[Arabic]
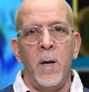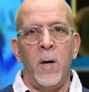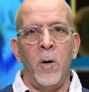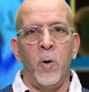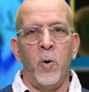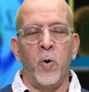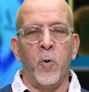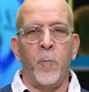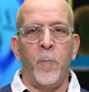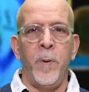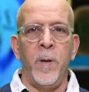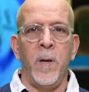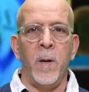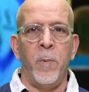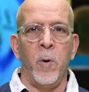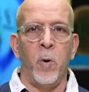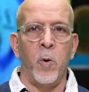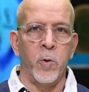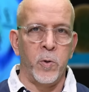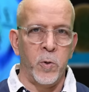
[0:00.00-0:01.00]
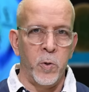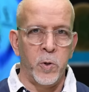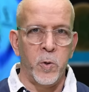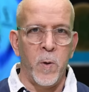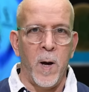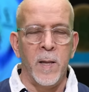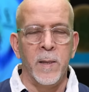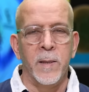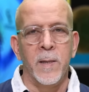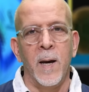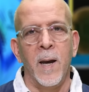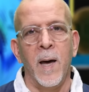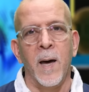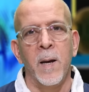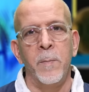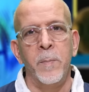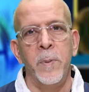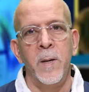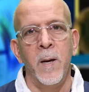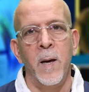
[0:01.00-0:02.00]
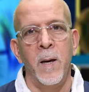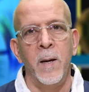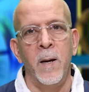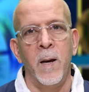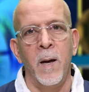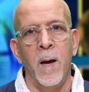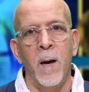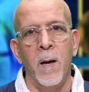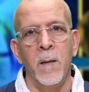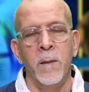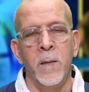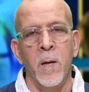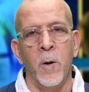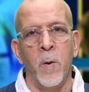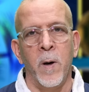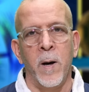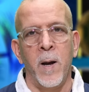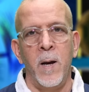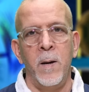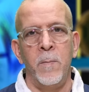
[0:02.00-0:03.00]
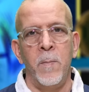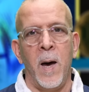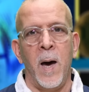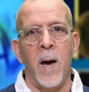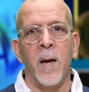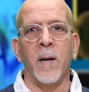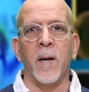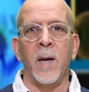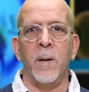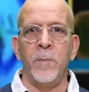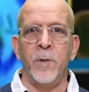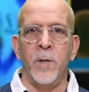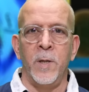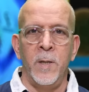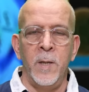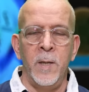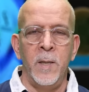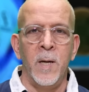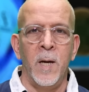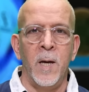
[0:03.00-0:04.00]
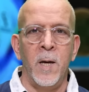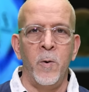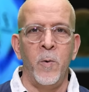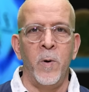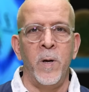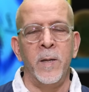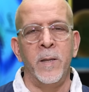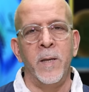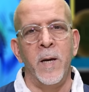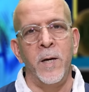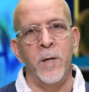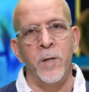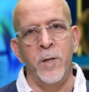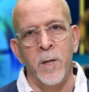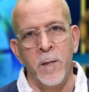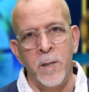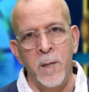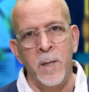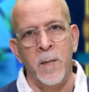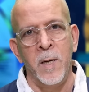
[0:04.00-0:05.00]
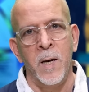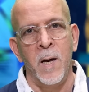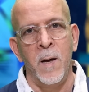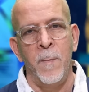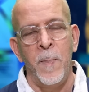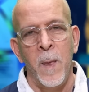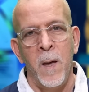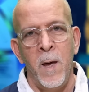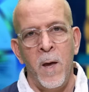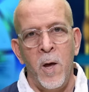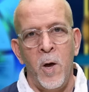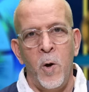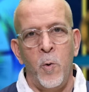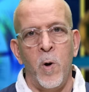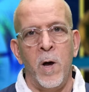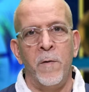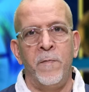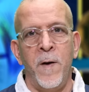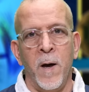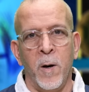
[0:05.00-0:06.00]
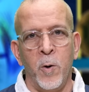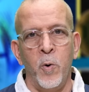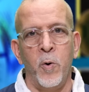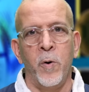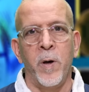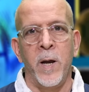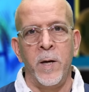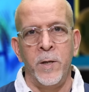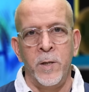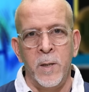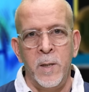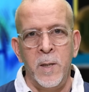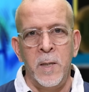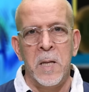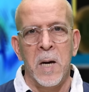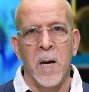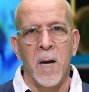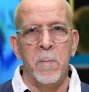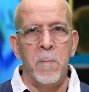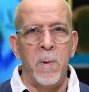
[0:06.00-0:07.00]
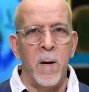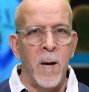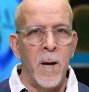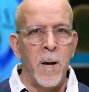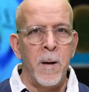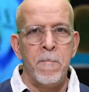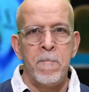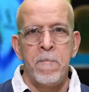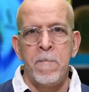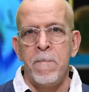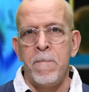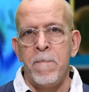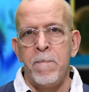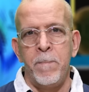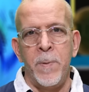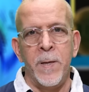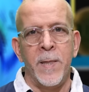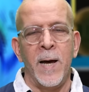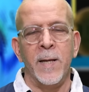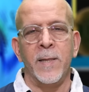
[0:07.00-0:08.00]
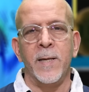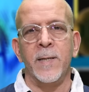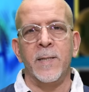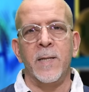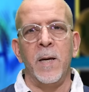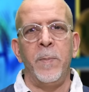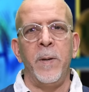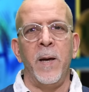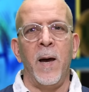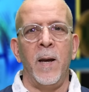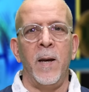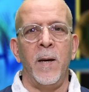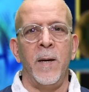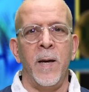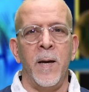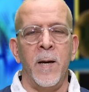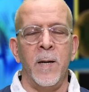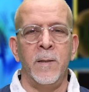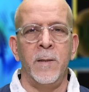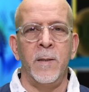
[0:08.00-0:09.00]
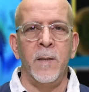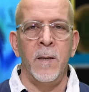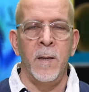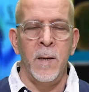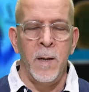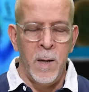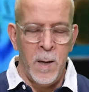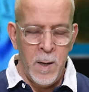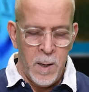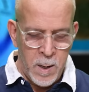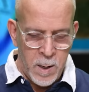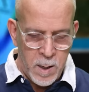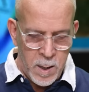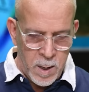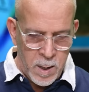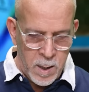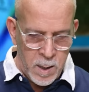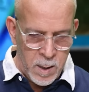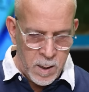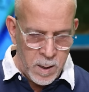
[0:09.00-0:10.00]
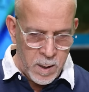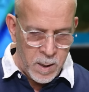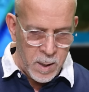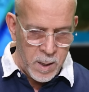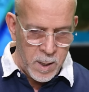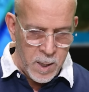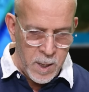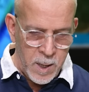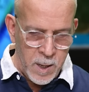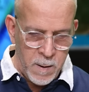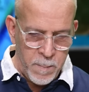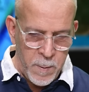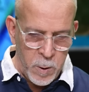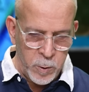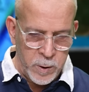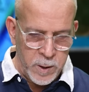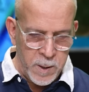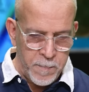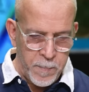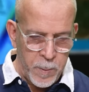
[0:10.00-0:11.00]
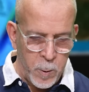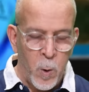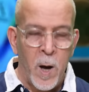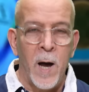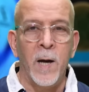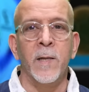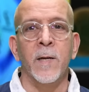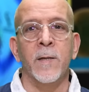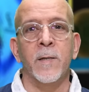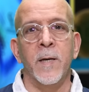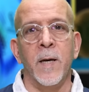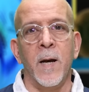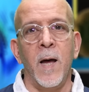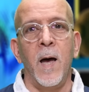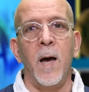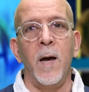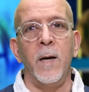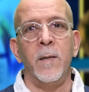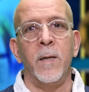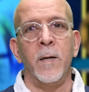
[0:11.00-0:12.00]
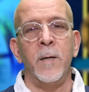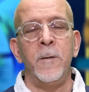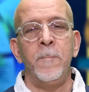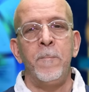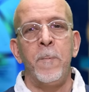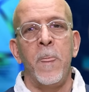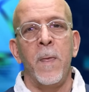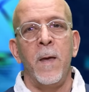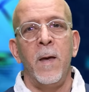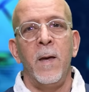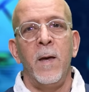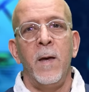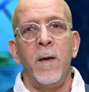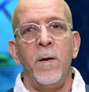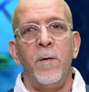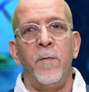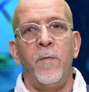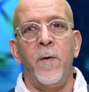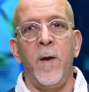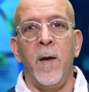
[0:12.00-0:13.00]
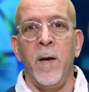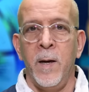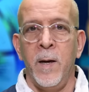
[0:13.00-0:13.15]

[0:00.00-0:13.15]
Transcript: الأوروبية بالخصوص وحتى العربية إلى الدوران مع أرقام جديدة ونتائج جديدة وأفاق أخرى جديدة قبل بضعة أسابيع على نهاية الموسم وعاد الصراع أيضا في